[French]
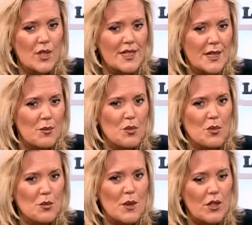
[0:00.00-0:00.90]
l'étape
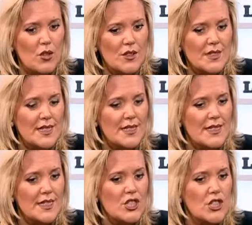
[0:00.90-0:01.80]
supérieure, c'est
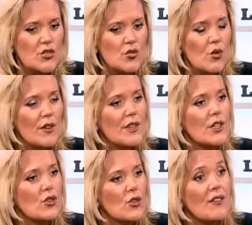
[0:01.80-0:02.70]
cette gestion
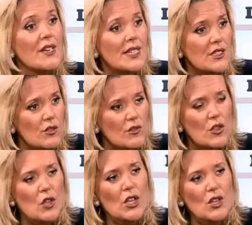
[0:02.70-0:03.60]
avec avec les
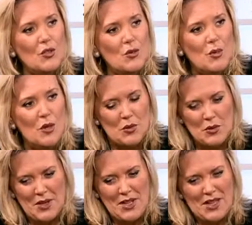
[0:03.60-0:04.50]
enfants, comment
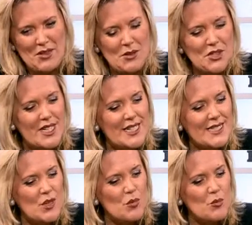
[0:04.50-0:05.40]
euh, euh, gérer
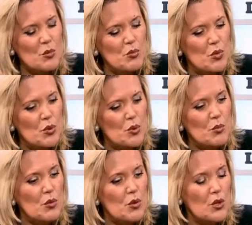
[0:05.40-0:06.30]
ça au mieux pour, euh,
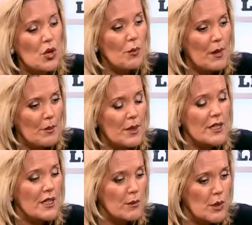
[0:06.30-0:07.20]
pour leur
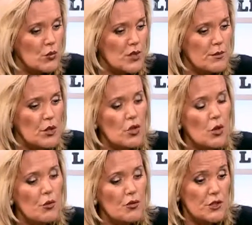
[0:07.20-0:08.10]
permettre un épanouissement dans
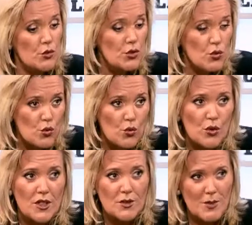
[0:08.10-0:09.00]
leur profession et surtout
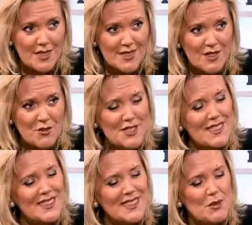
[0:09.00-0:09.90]
de transmettre un savoir
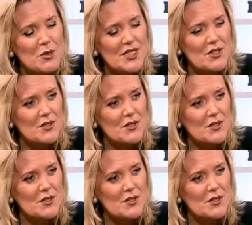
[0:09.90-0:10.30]
nécessaire pour les